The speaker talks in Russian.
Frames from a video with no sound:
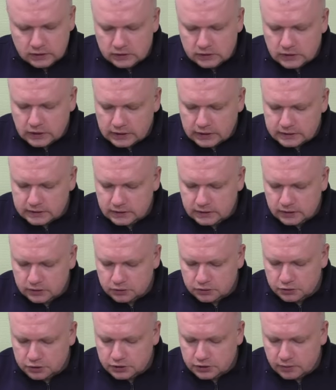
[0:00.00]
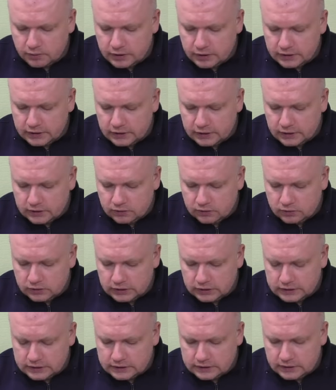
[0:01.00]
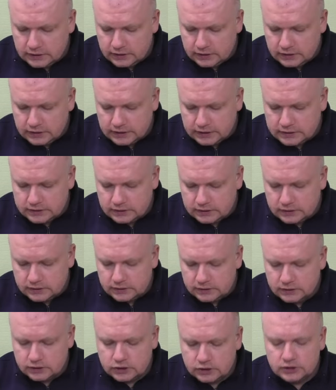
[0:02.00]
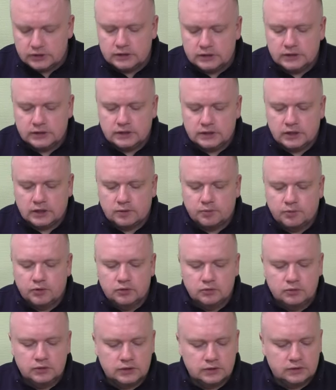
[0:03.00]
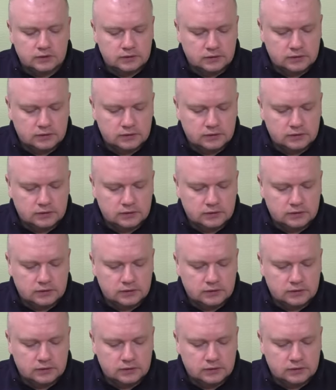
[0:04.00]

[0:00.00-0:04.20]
Так, следующая моделька у нас 1360 плюс.